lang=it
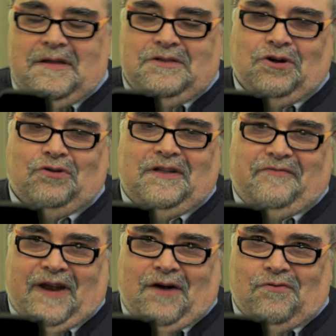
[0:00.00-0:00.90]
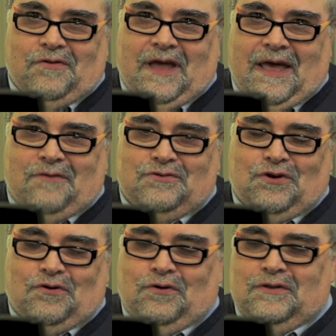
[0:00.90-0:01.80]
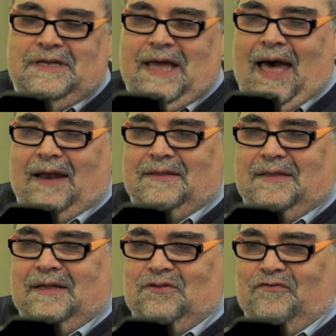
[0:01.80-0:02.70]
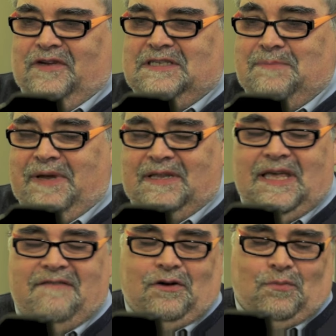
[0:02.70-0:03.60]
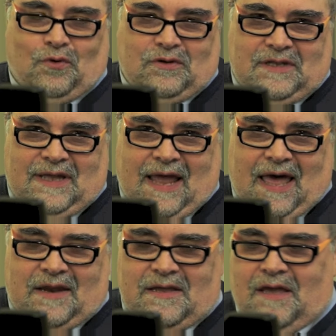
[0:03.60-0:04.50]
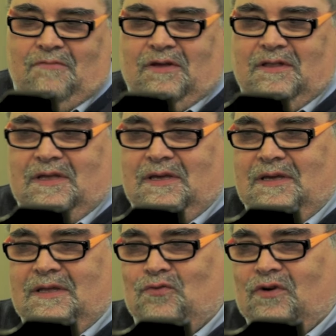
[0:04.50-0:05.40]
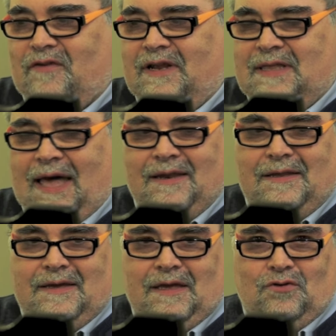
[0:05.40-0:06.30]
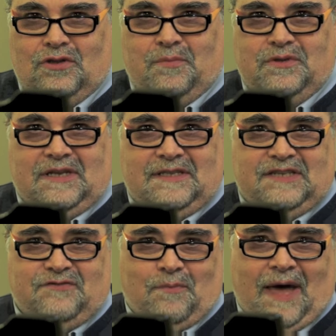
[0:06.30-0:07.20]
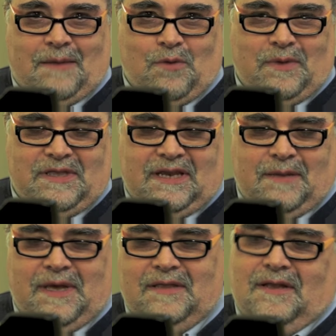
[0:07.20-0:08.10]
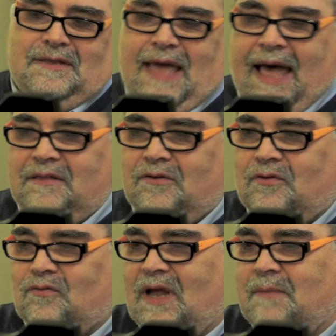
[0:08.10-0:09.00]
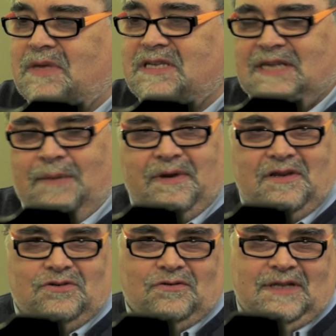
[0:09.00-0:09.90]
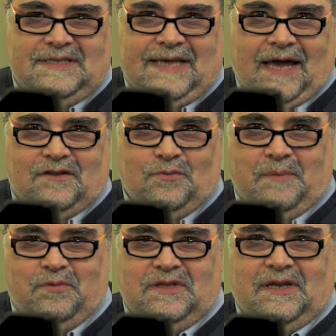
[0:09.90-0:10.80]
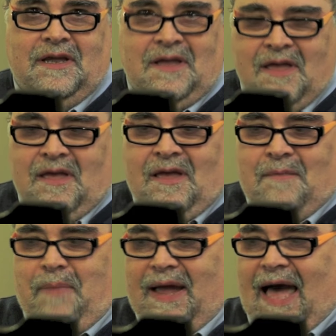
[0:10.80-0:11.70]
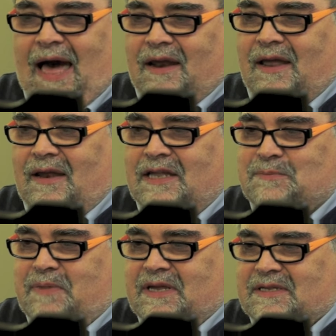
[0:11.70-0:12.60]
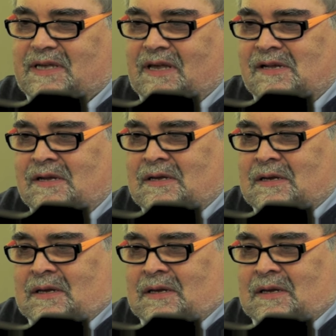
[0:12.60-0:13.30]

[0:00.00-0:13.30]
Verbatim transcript: Il gioco del faraone era un gioco di carte dove si perdevano molti danari e quindi i due roveretani gli chiedono di poter trasformare momentaneamente il teatro in una bisca per il gioco d'azzardo per poter pagare le spese